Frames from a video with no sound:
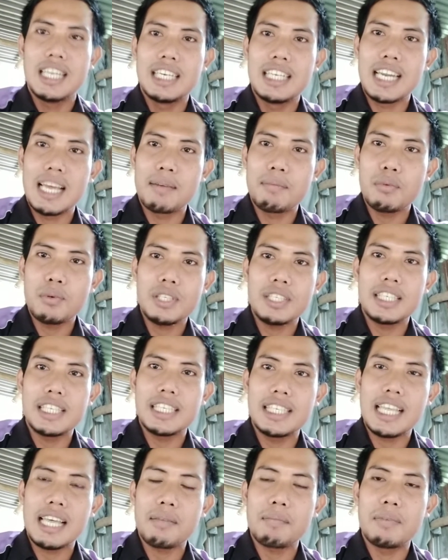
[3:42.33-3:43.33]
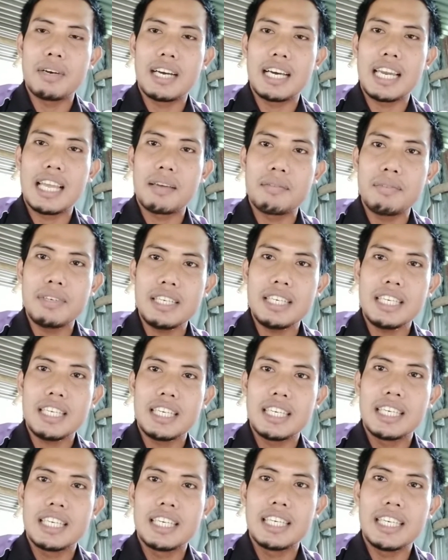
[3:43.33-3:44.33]
namun tidak mengalami
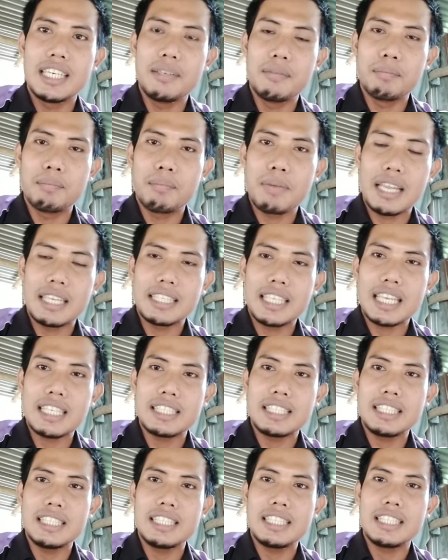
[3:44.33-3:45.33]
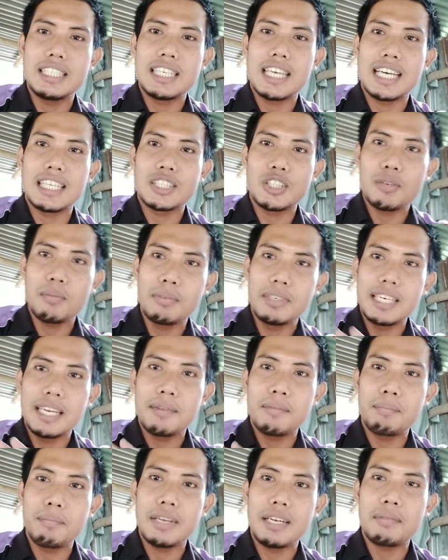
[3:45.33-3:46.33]
implantasi atau
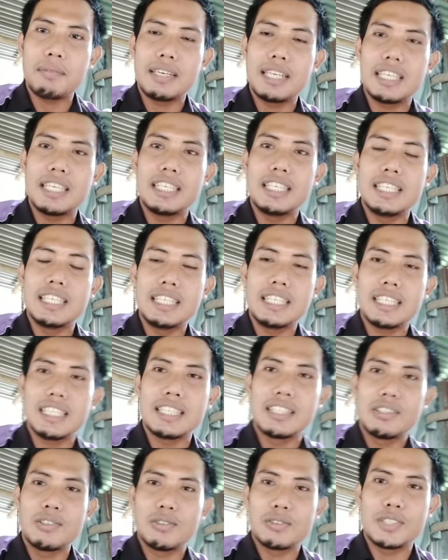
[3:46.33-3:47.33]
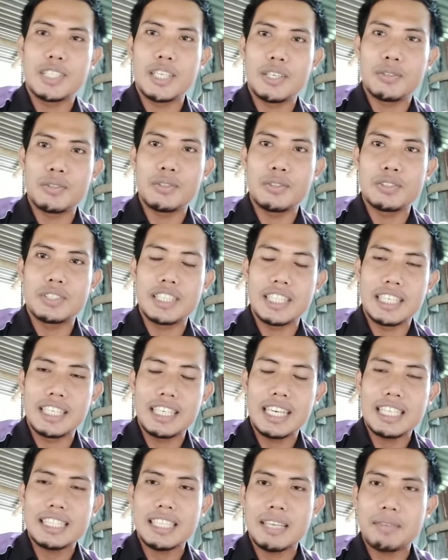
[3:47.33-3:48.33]
menempel pada dinding uterus
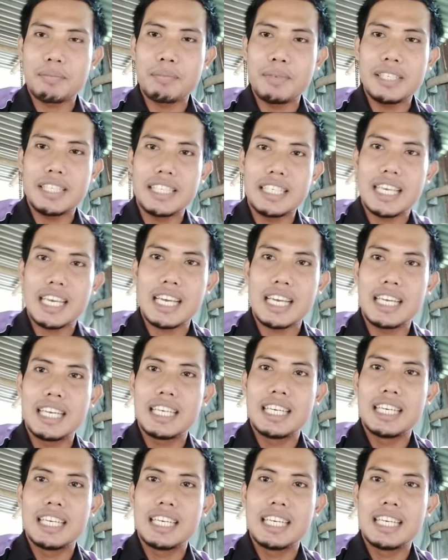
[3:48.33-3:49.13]
sehingga sapi tidak